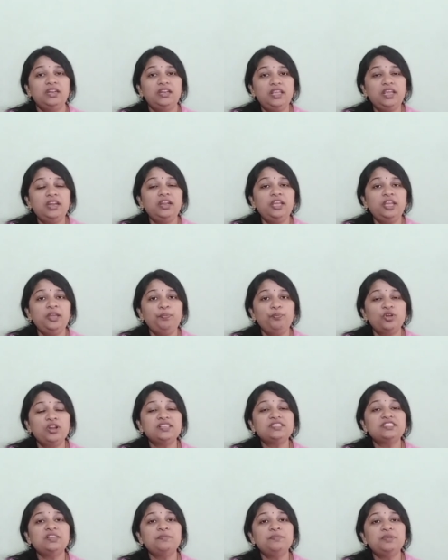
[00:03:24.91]
దీన్ని
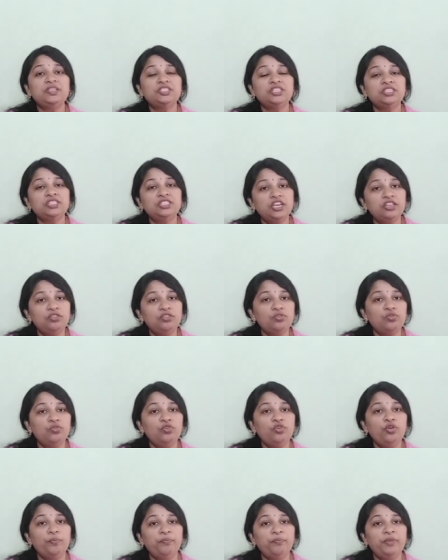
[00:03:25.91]
సమీక్షించేందుకు
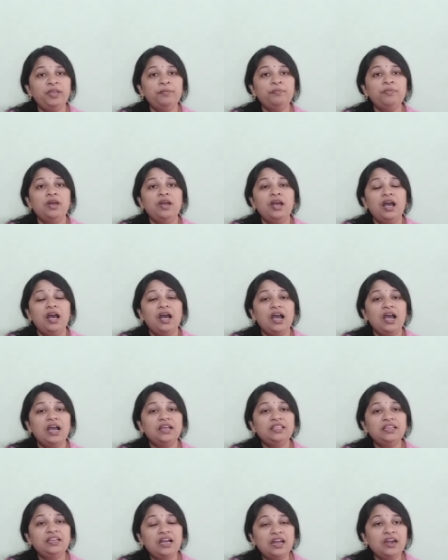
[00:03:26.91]
మీ
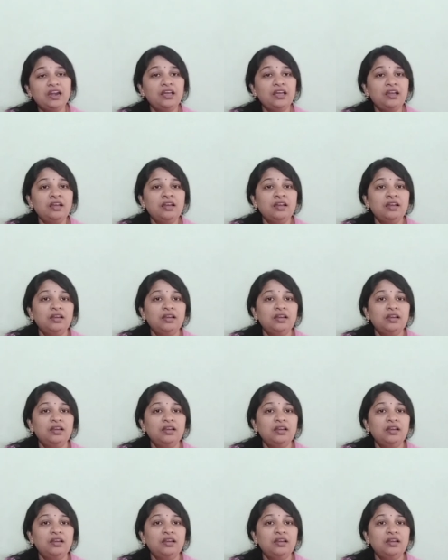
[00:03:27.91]
అధికరణ